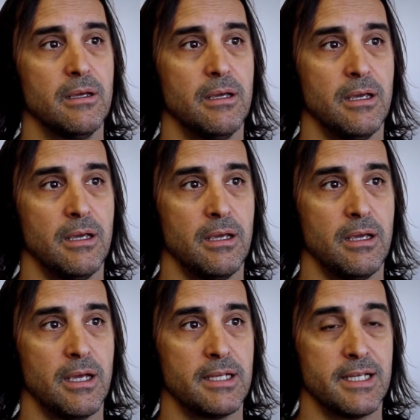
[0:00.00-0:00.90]

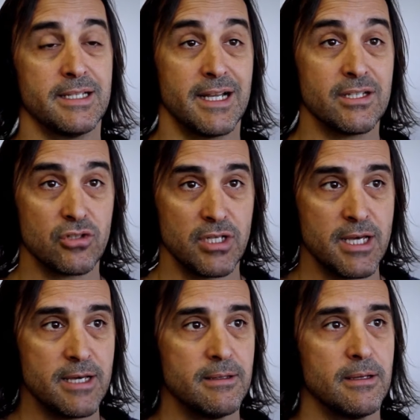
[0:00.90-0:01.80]
hacia, la
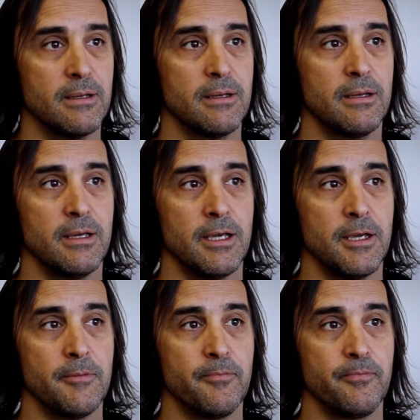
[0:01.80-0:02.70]
sociedad,
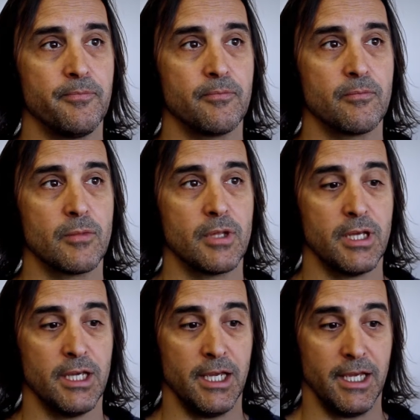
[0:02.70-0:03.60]
em,
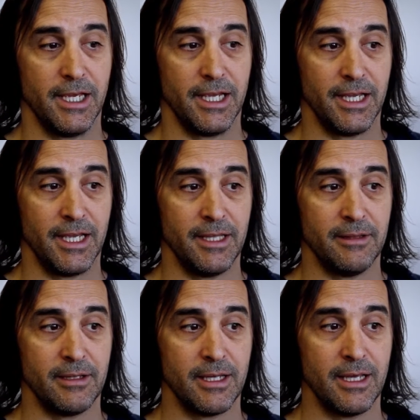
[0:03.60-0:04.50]
y
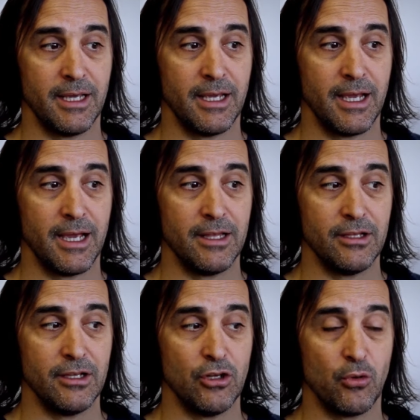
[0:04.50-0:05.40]
que,
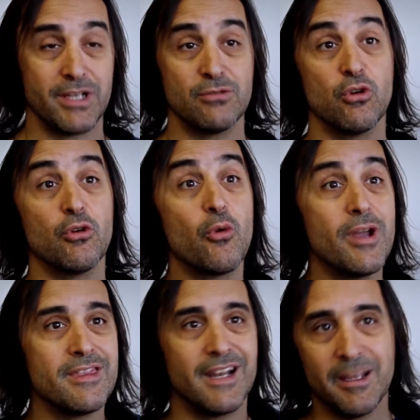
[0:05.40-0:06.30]
en los cuales uno
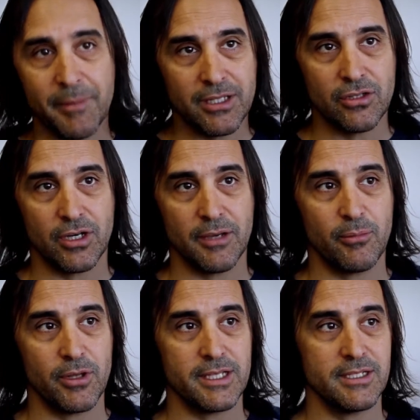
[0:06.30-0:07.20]
encuentra elementos que
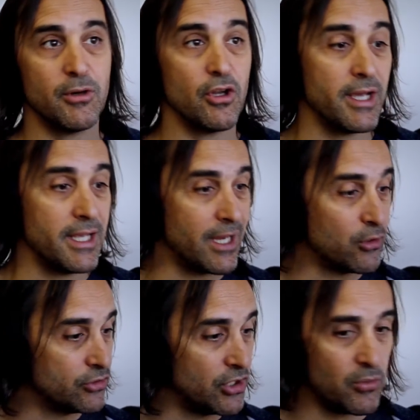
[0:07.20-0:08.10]
puede decir, bueno, hay,
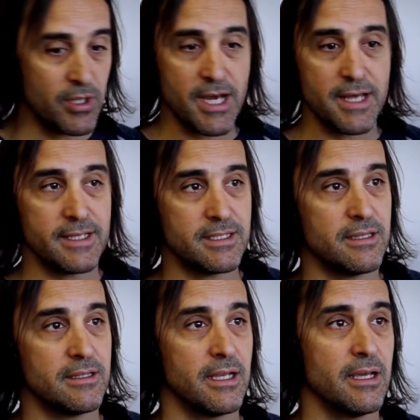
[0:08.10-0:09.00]
continuidades
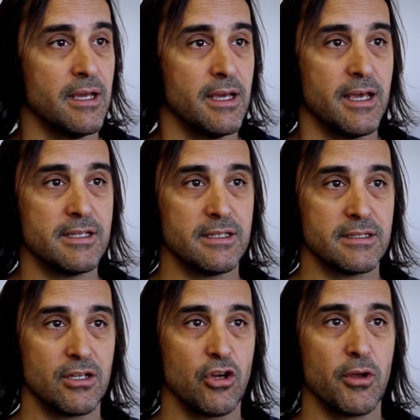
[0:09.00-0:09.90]
entre ese
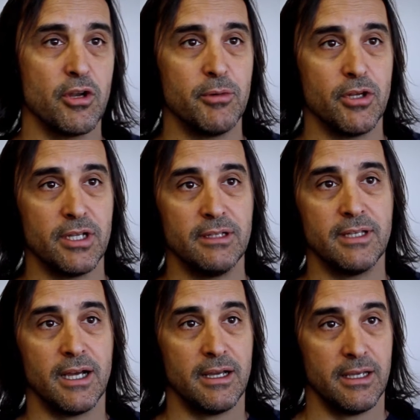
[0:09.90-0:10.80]
tercer gobierno
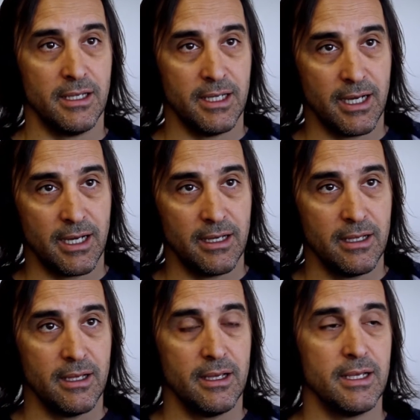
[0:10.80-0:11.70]
peronista y la,
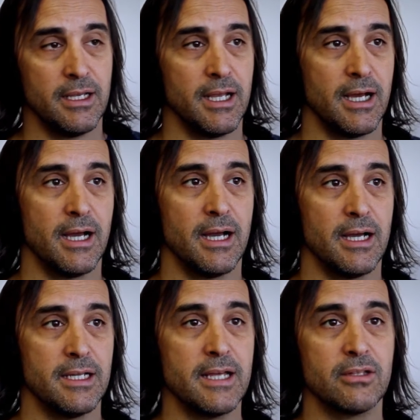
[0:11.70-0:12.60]
y la,
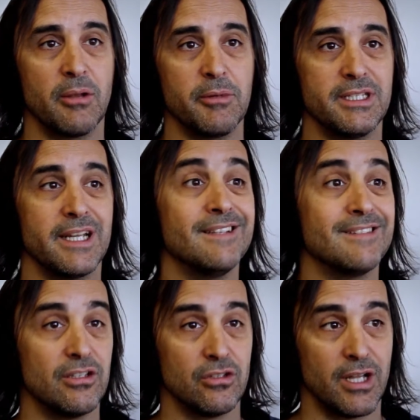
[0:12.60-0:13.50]
dictadura militar en
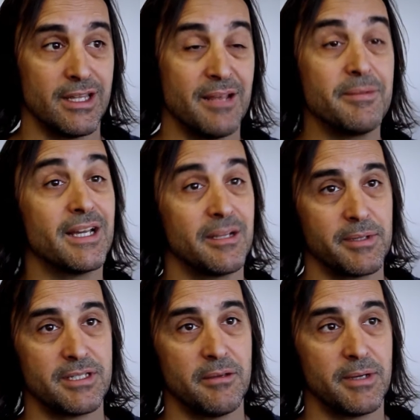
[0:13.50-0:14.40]
tanto las dinámicas
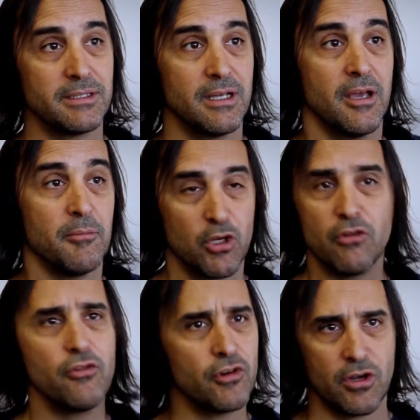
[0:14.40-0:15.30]
represivas, pero no
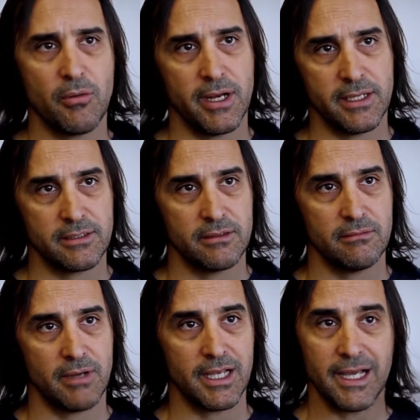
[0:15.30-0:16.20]
fueron iguales.
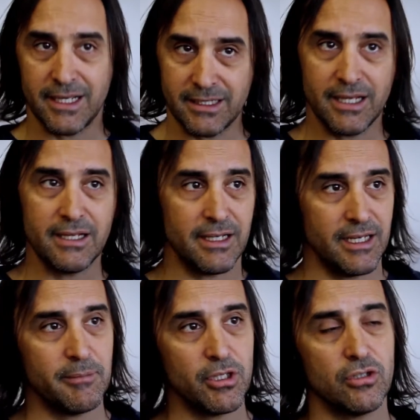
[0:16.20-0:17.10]
Hay,
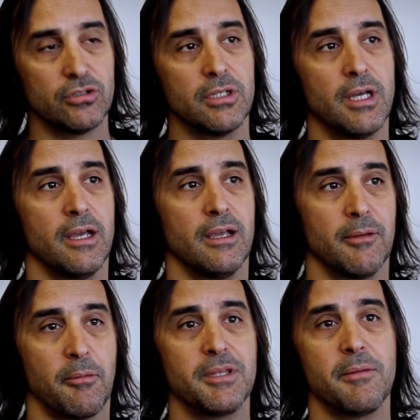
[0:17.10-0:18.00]
elementos
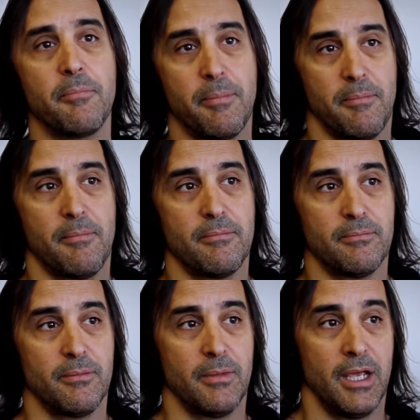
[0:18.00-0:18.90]
que permiten
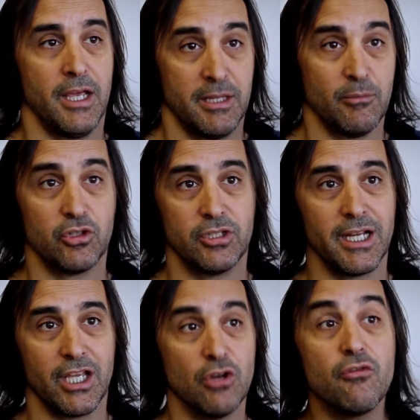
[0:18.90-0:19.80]
eh,
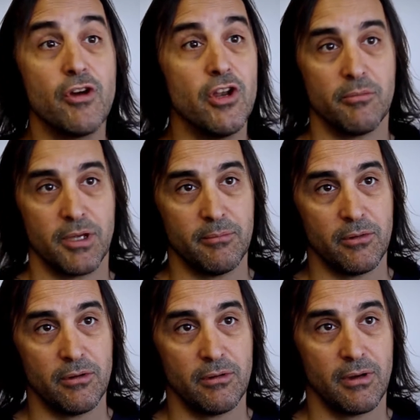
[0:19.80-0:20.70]
demostrar que no fue lo
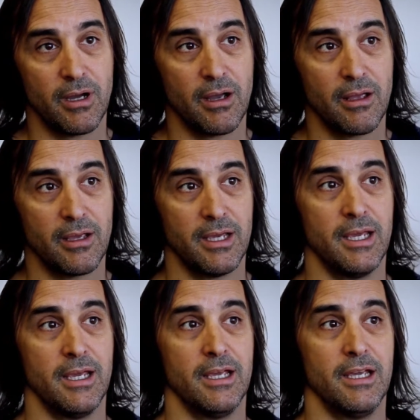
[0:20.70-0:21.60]
mismo,
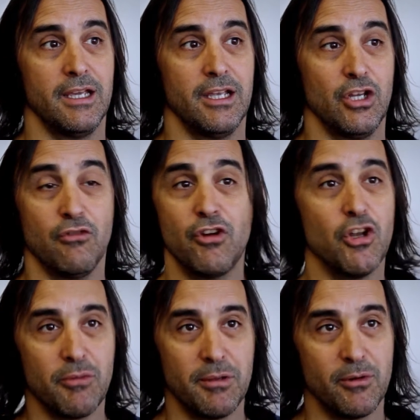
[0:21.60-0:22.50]
eh, no fue
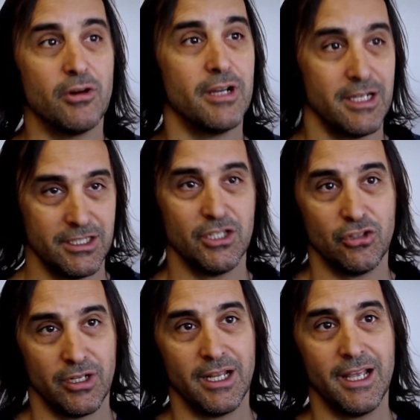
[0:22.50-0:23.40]
lo mismo,
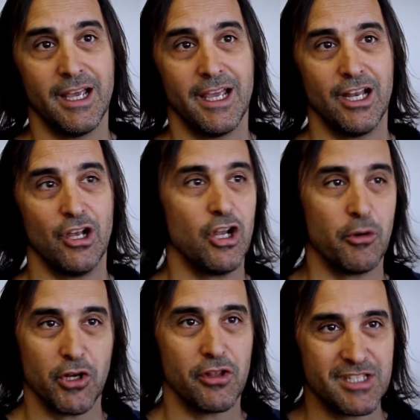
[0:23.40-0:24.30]
insisto, el, el
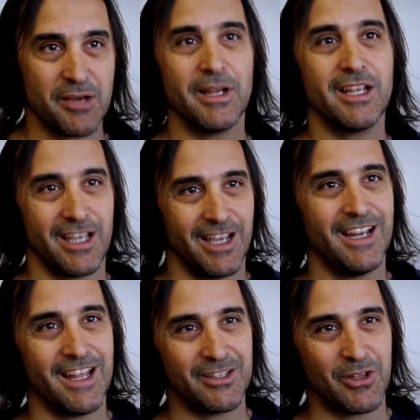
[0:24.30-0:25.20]
gobierno de Isabel que
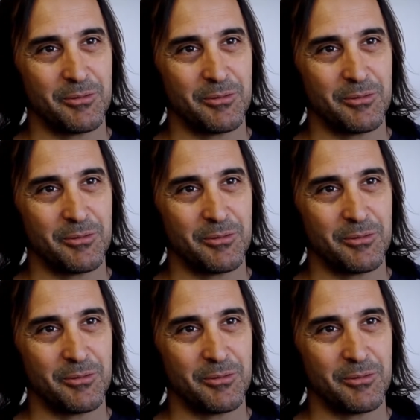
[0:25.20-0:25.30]
la dictadura